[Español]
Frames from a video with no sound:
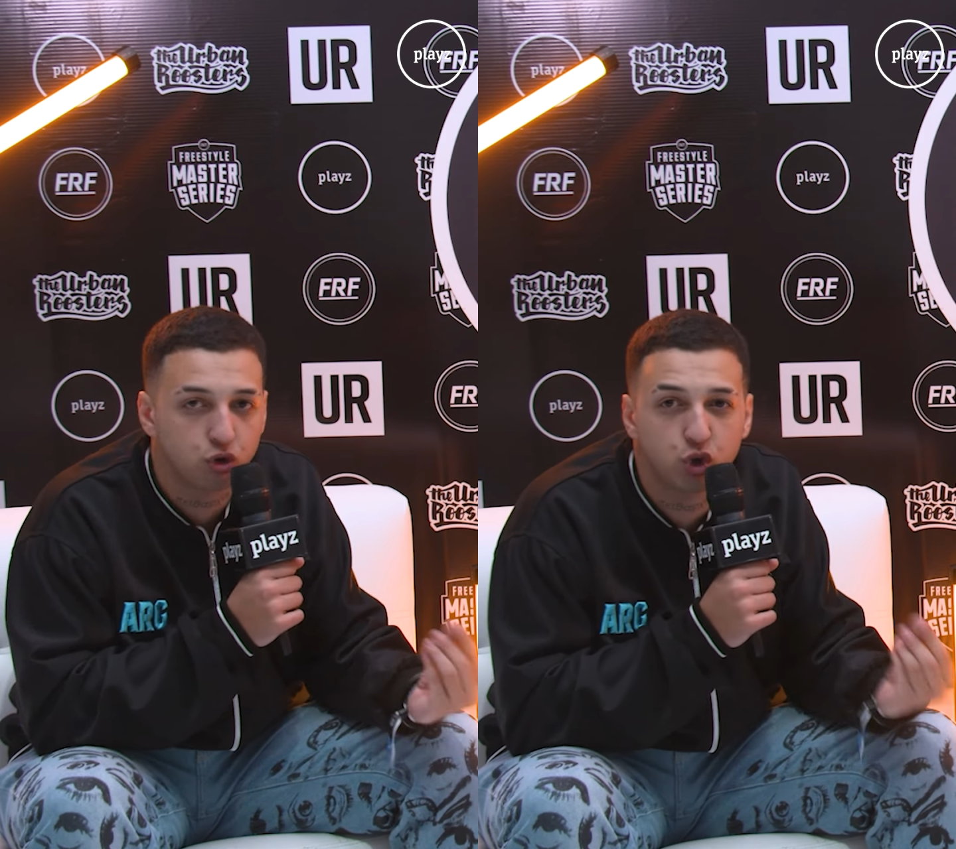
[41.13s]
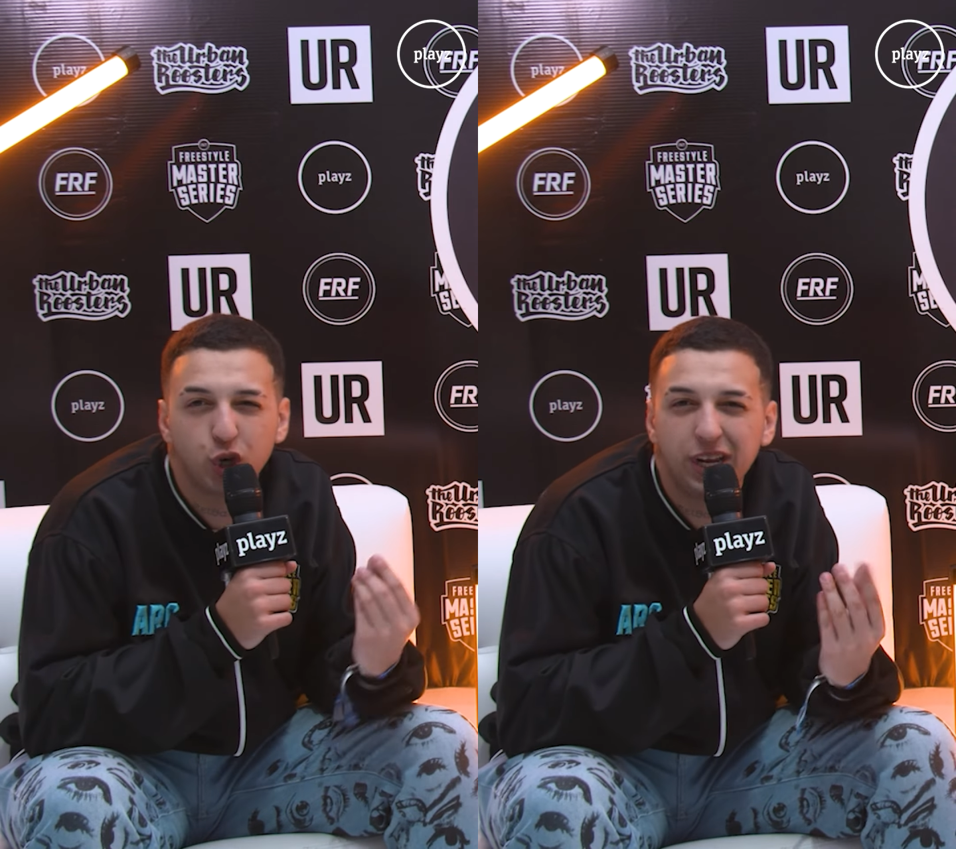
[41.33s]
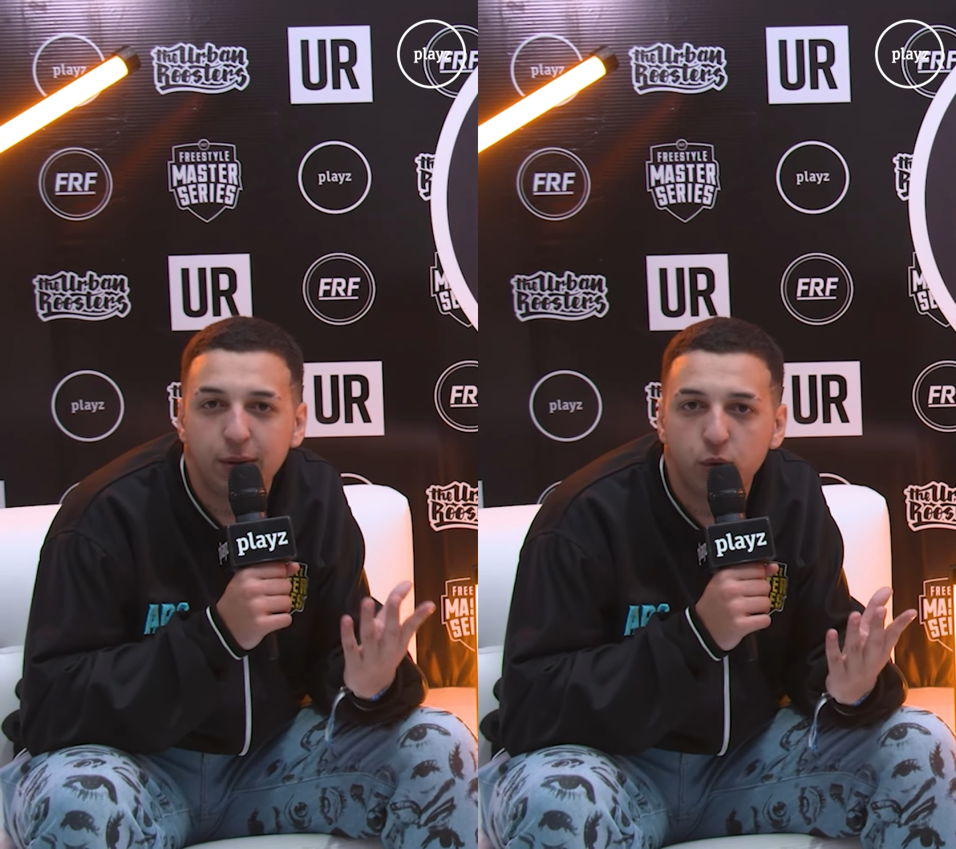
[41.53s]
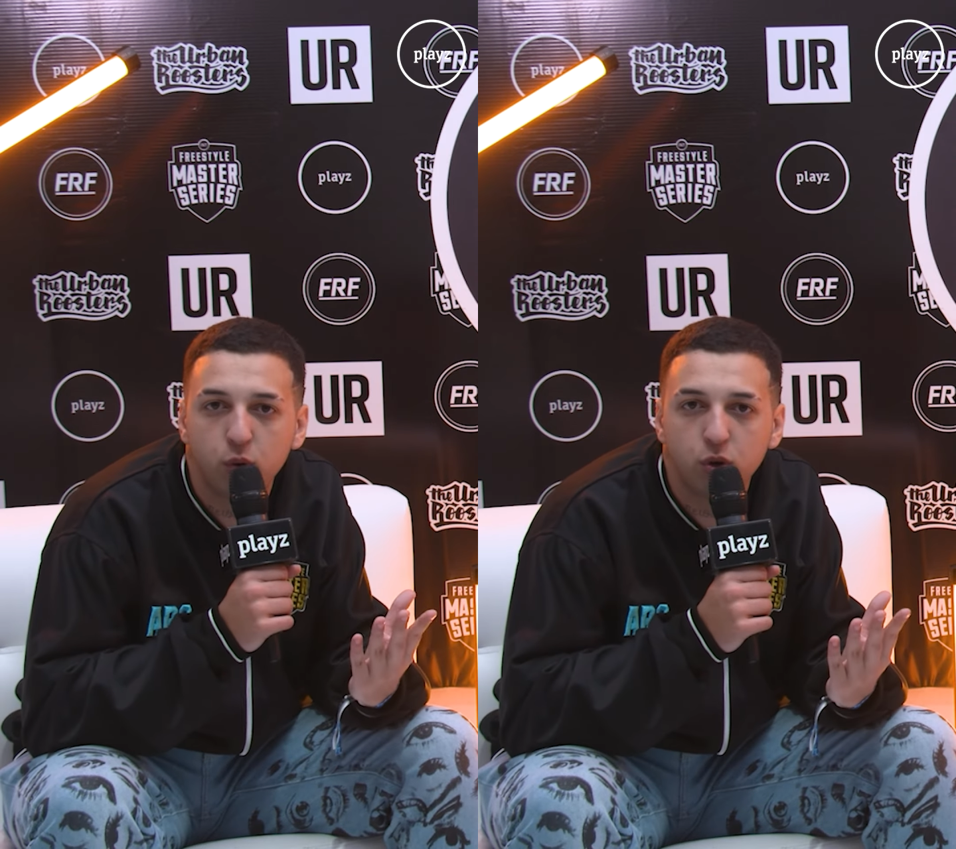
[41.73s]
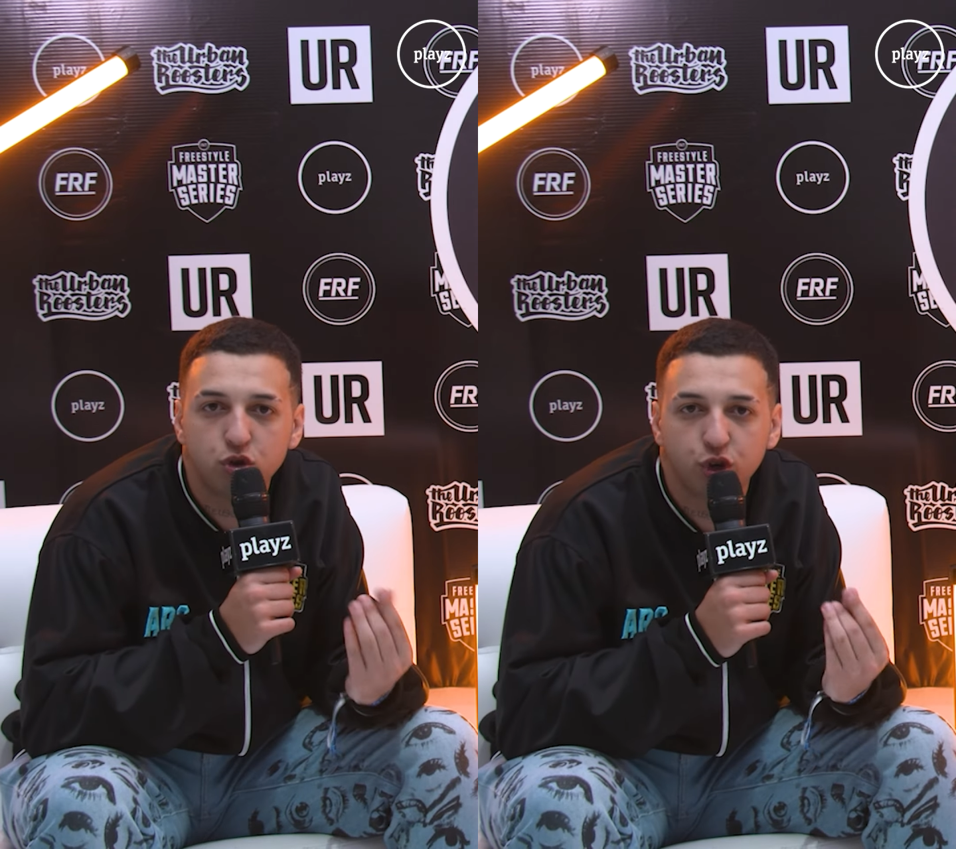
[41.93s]
Yo lloré,
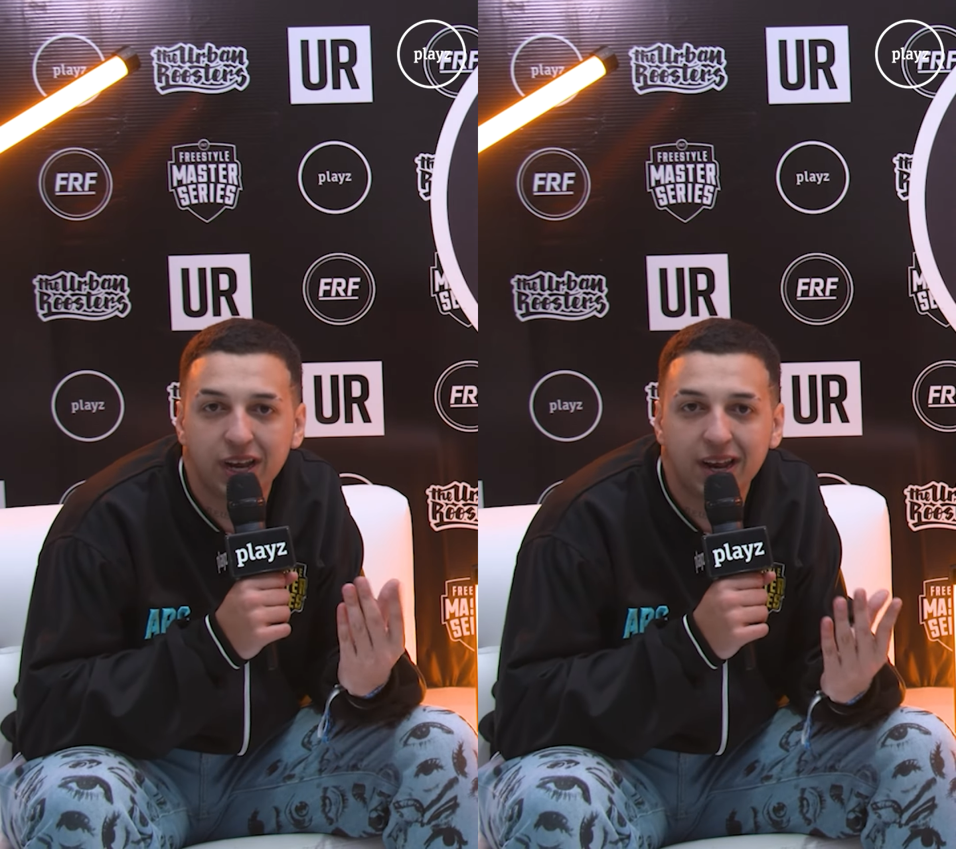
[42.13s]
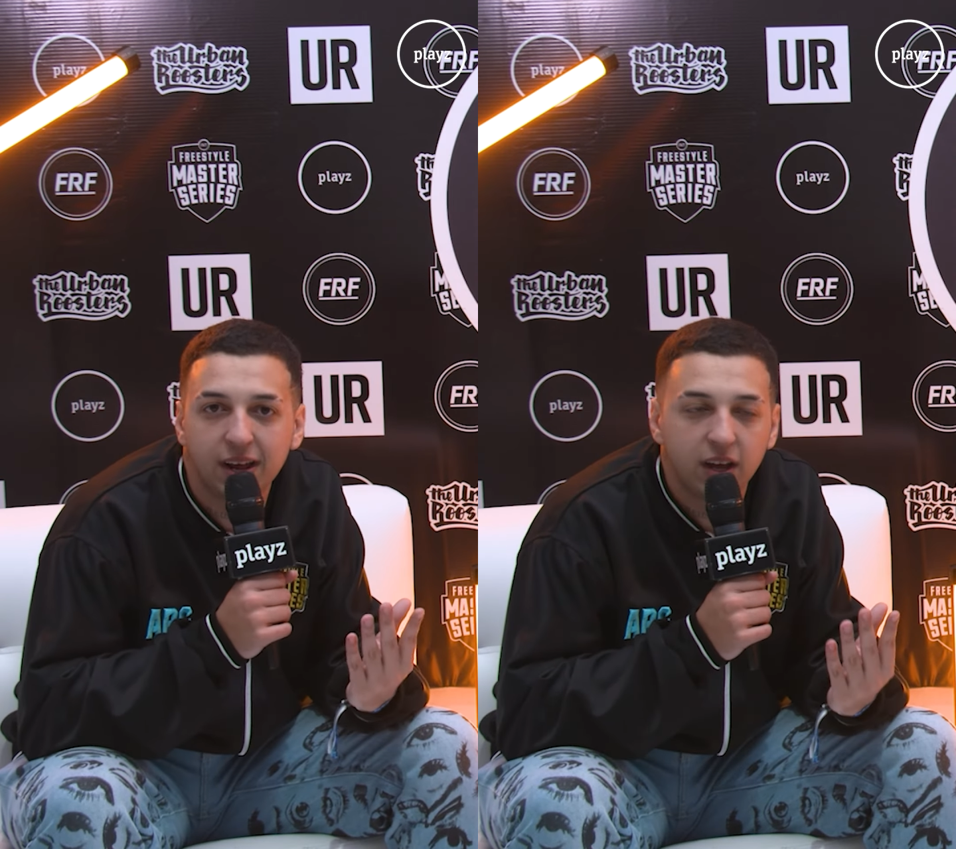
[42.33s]
boludo, lloré.